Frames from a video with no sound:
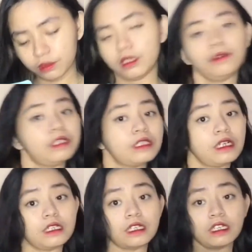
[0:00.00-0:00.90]
Wala-wala
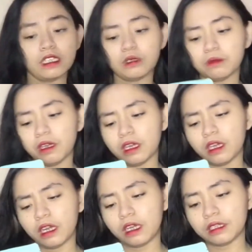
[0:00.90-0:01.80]
nakalagay. Di ko
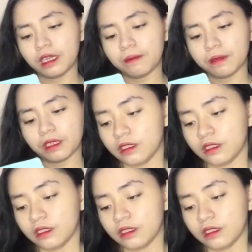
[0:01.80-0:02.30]
mahanap.